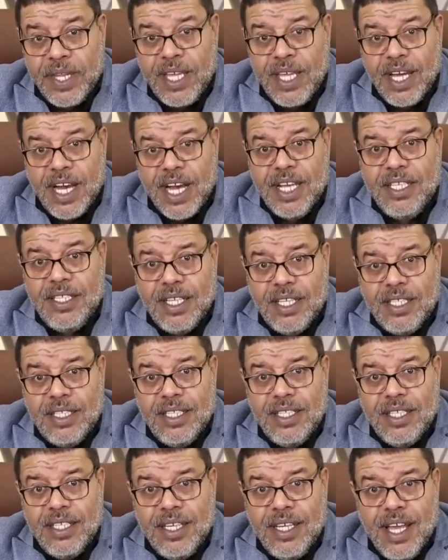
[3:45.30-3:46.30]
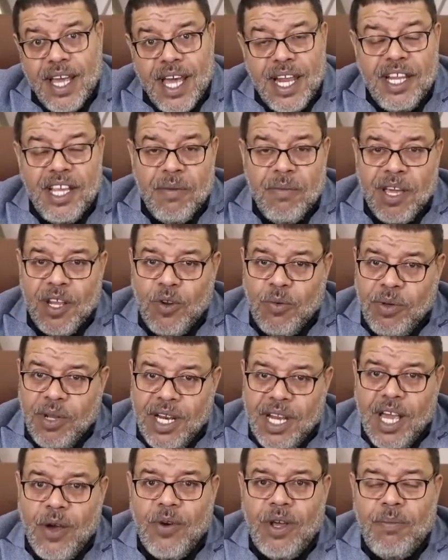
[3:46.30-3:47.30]
أيضا الايمان
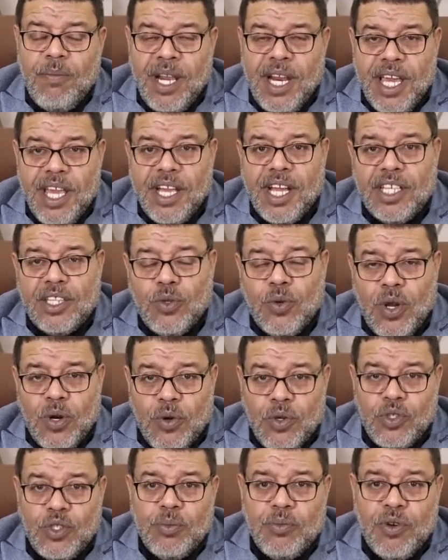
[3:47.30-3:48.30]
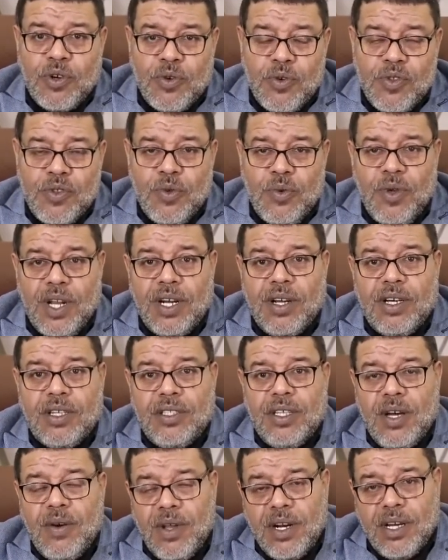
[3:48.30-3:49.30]
بالله والملائكه والكتب والرسل
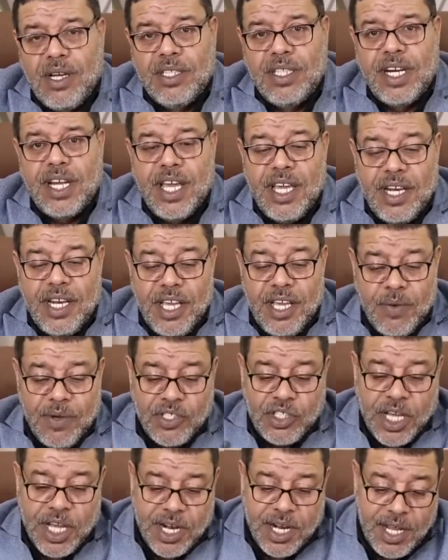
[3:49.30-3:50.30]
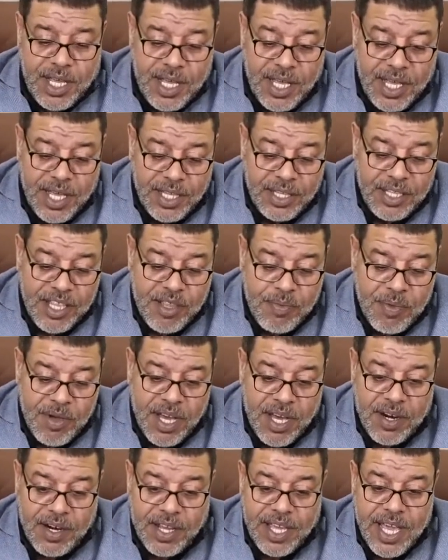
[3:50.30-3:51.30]
والقضاء والقدر خيره وشره دي
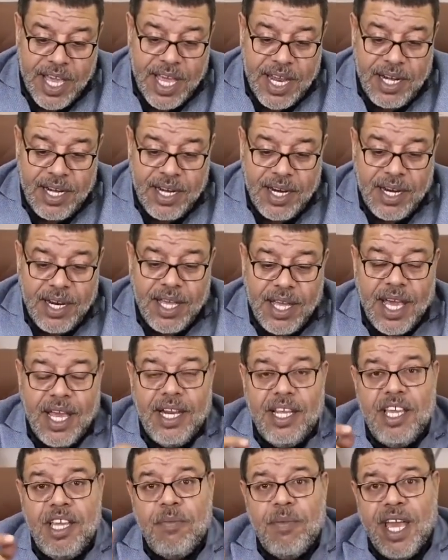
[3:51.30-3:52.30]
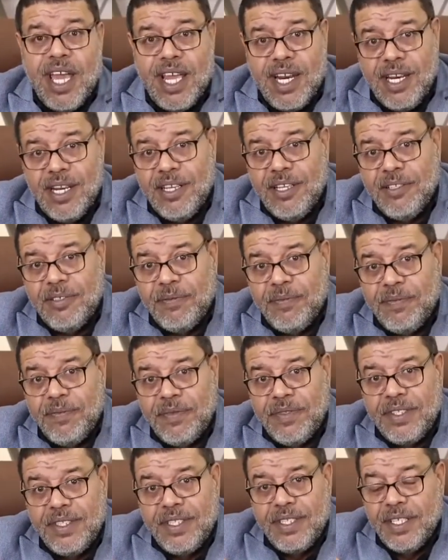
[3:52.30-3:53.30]
اسمها اركان آه، الايمان
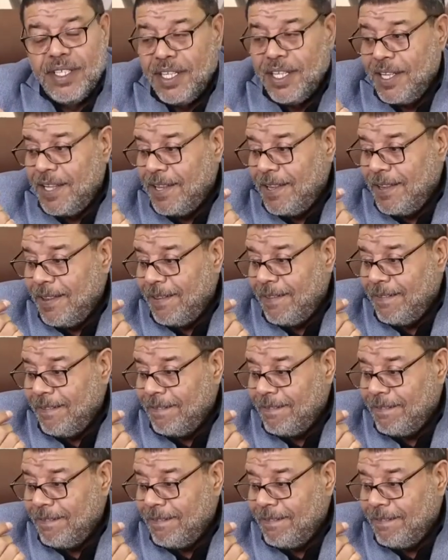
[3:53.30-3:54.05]
طبعا ظاهرا كده